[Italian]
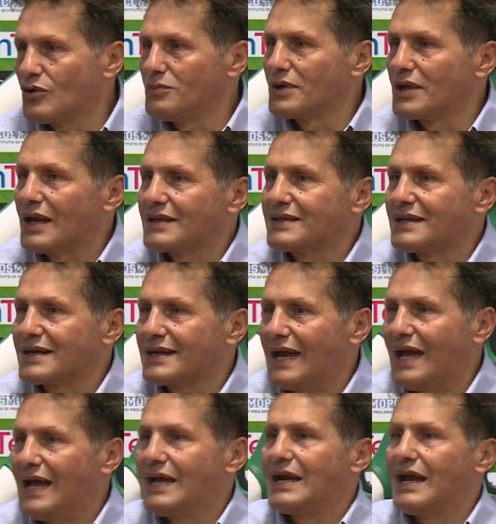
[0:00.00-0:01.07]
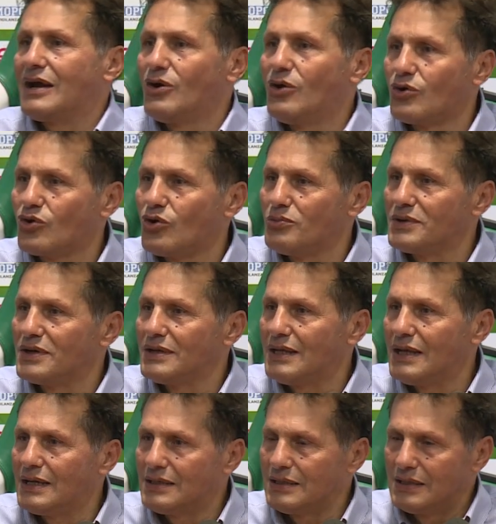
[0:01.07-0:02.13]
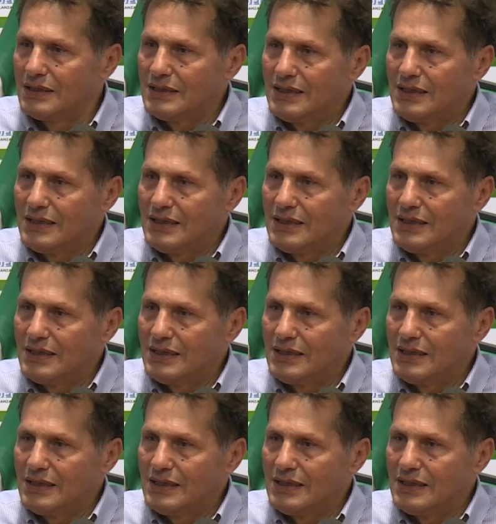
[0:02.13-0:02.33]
come la Ternana o come il...